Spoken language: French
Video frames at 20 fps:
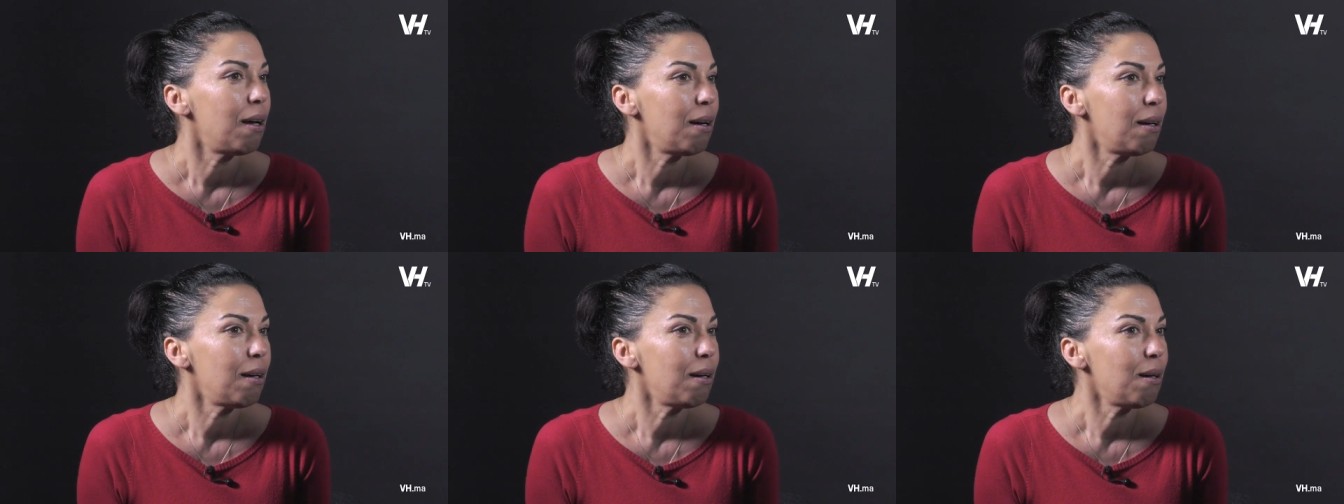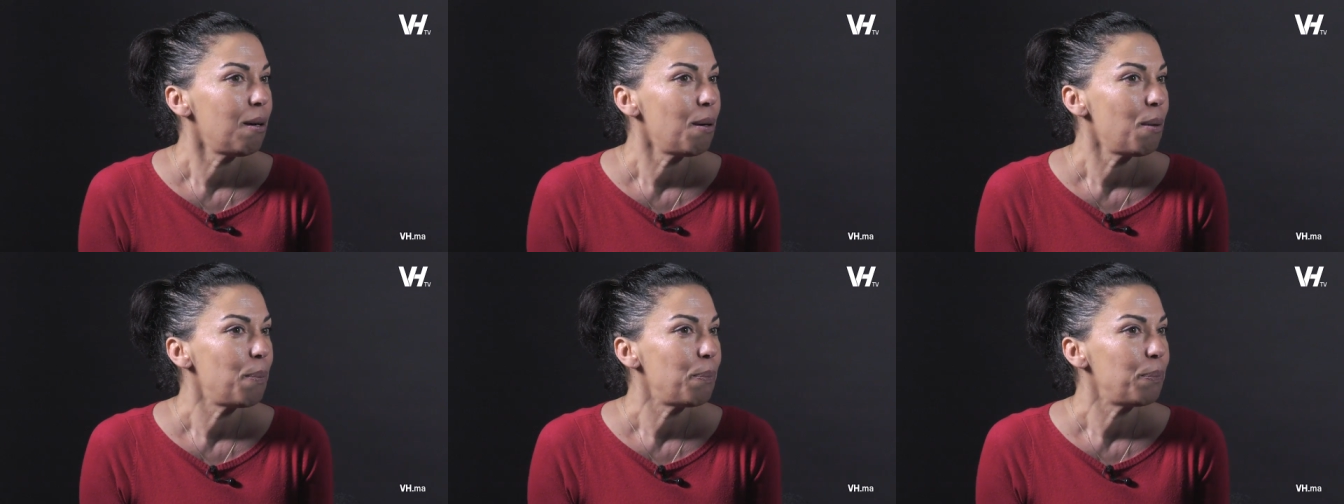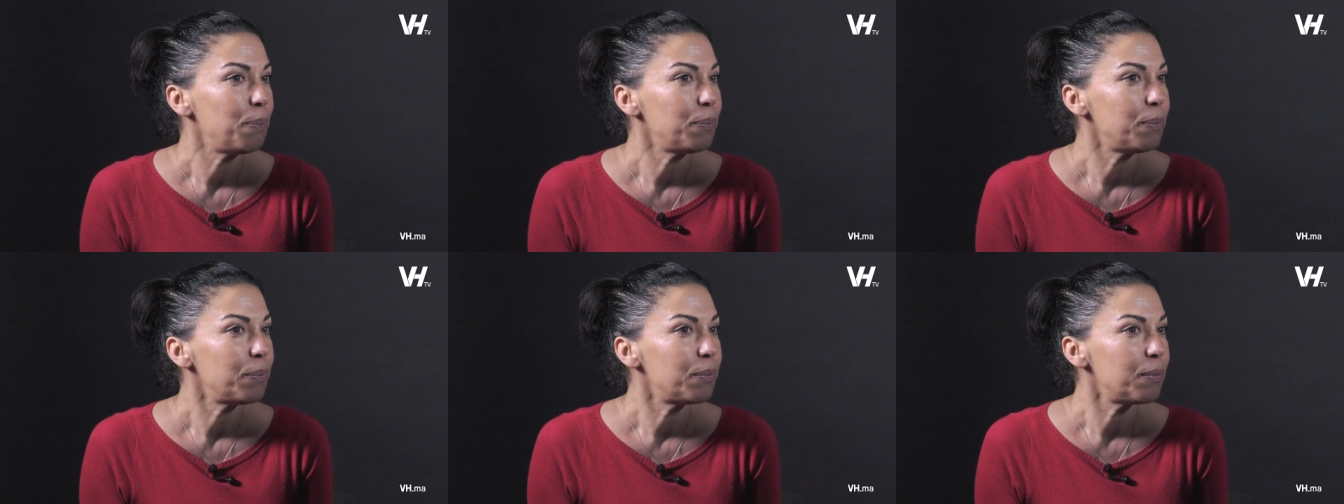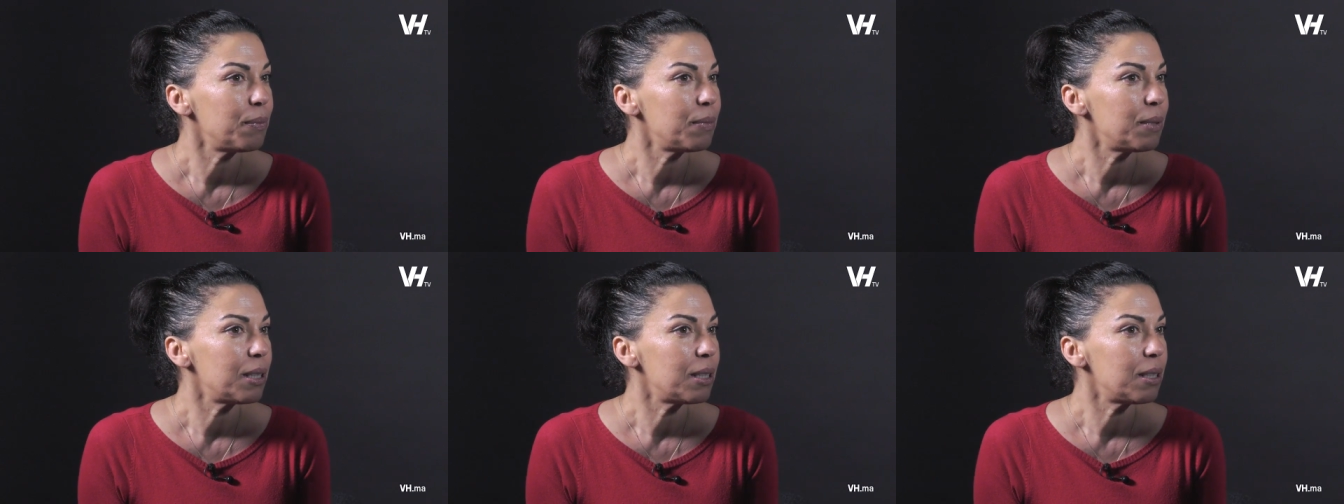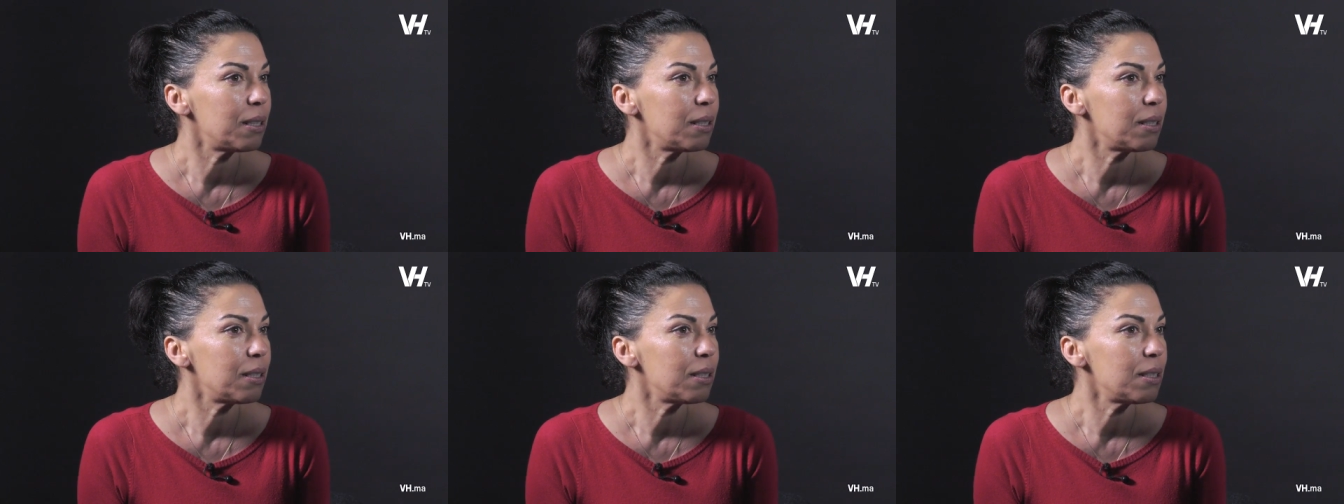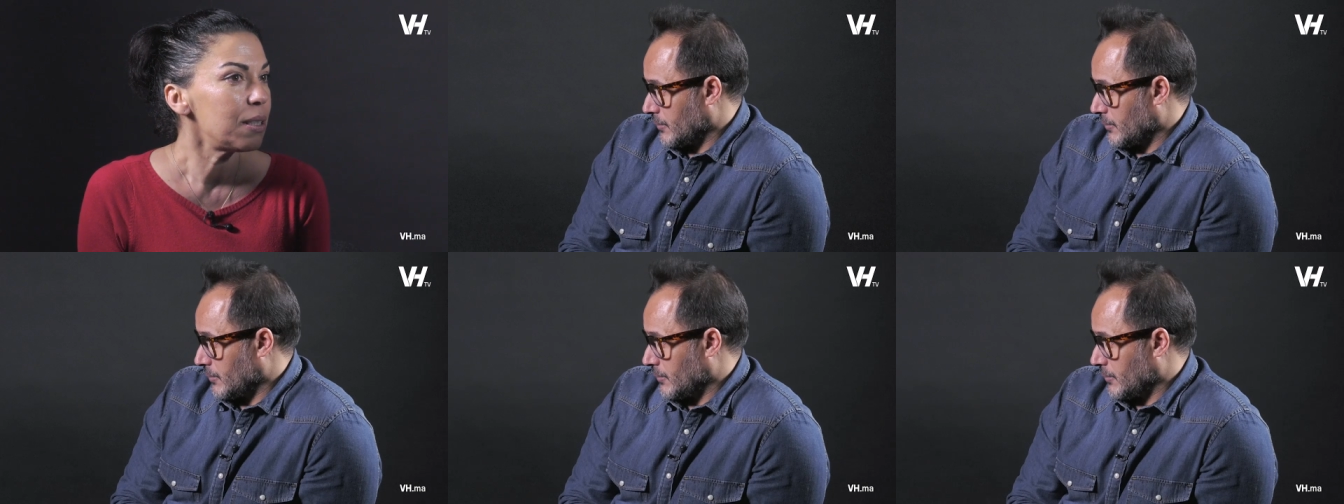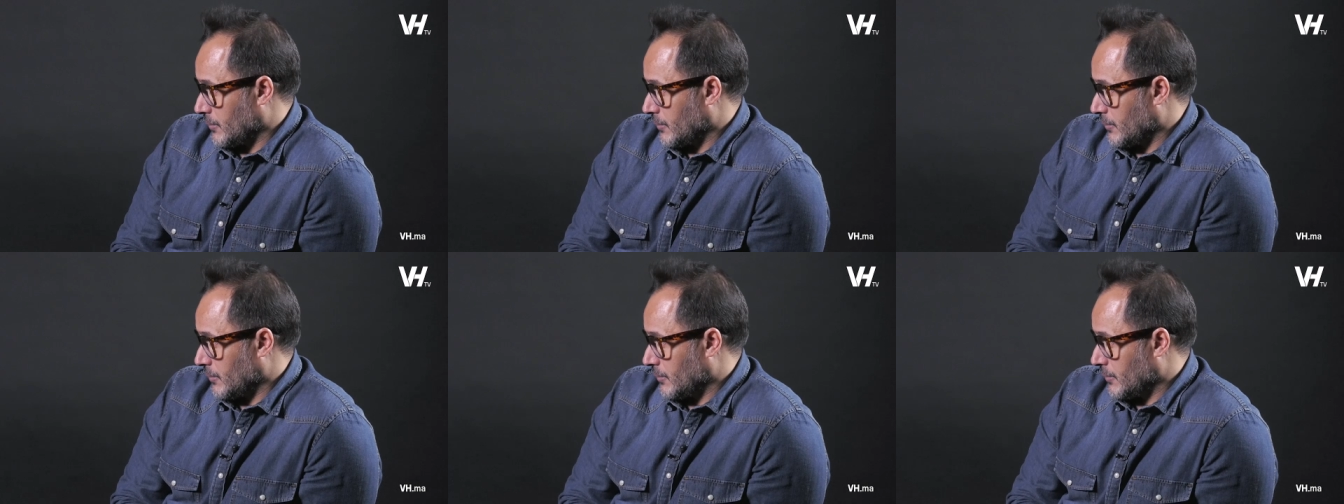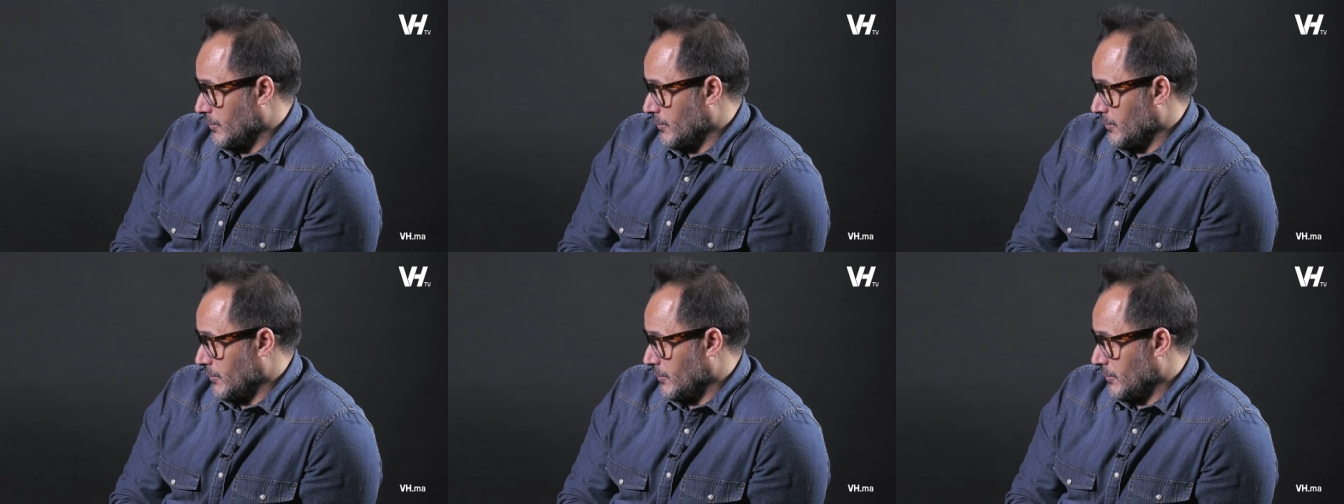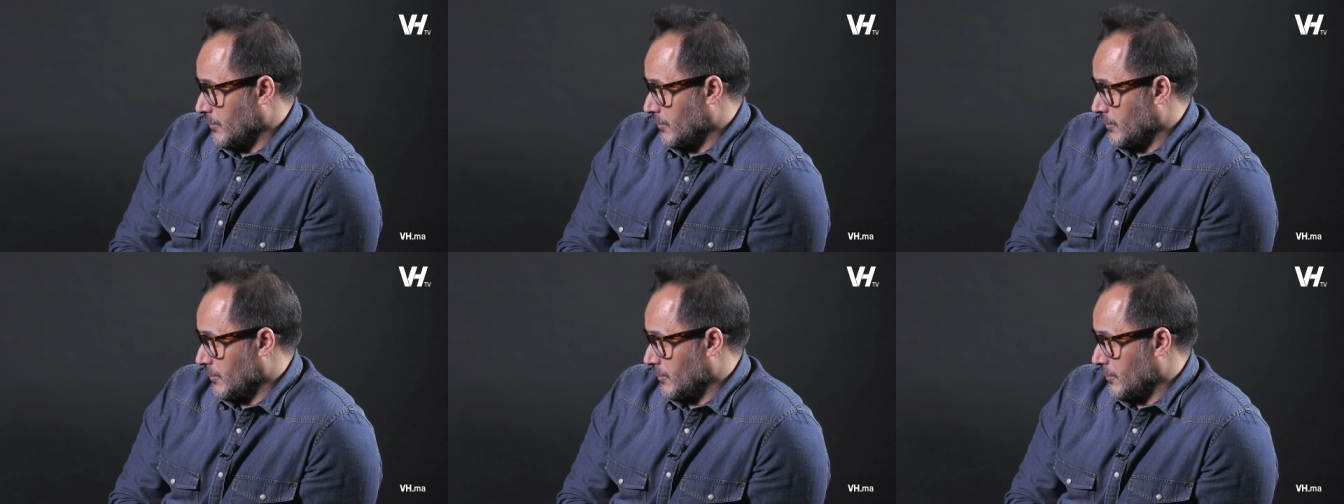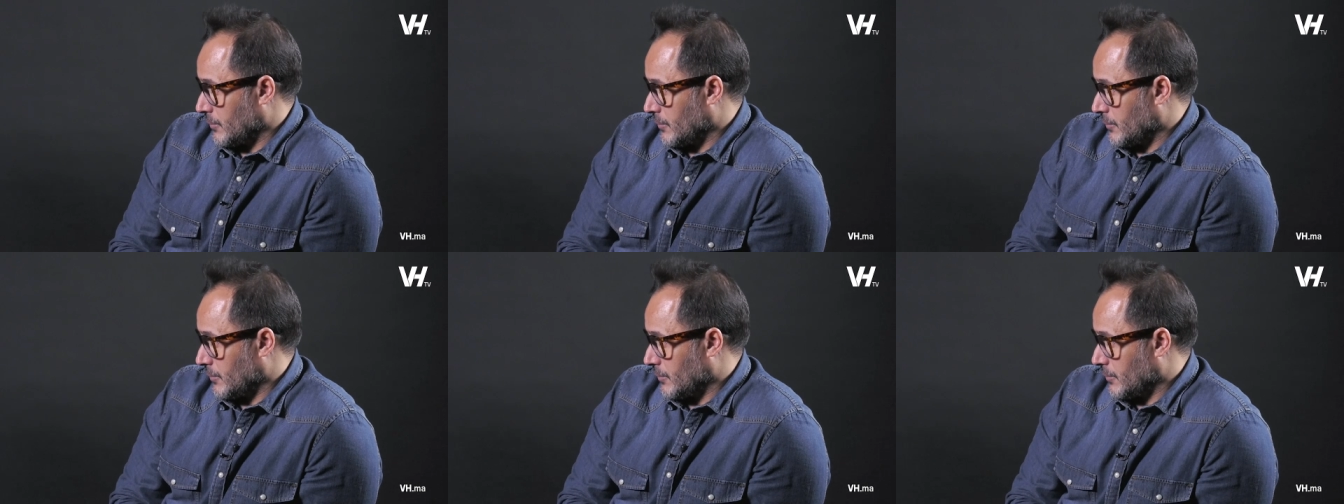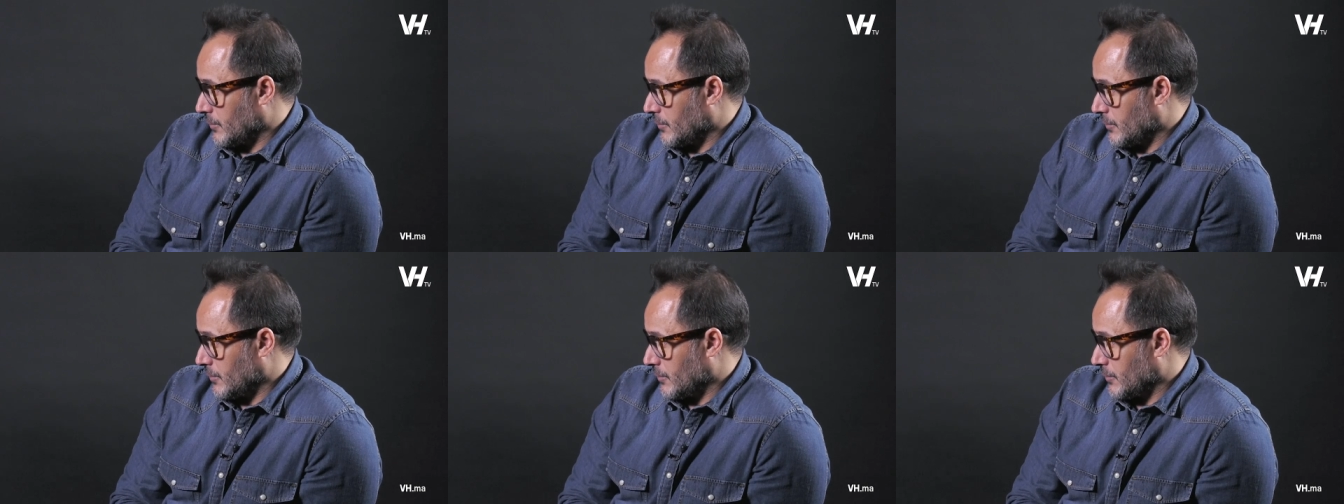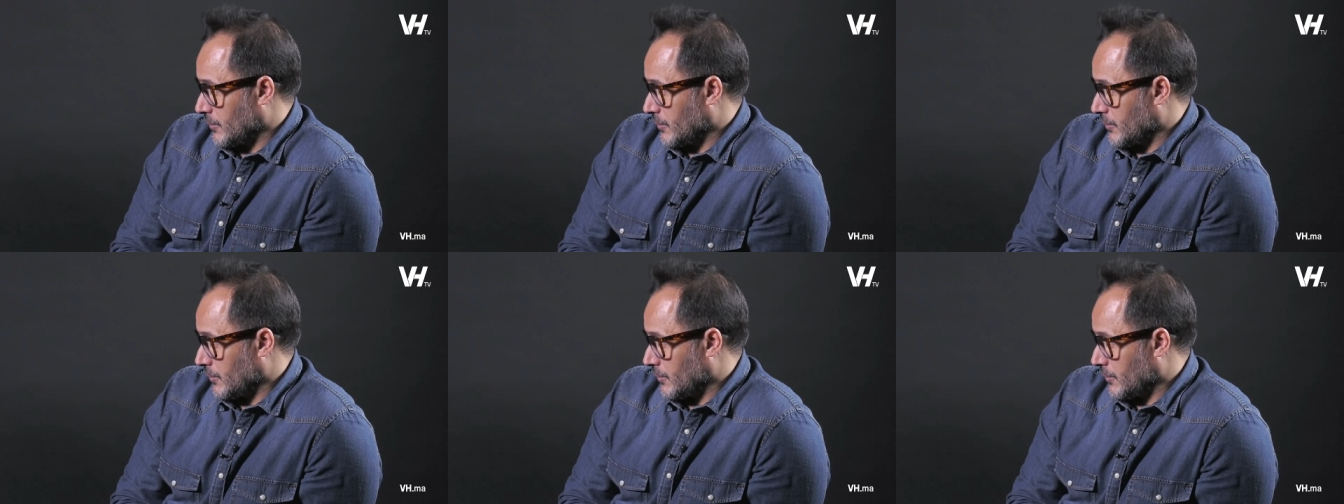Euh, c'était des expériences qui étaient importantes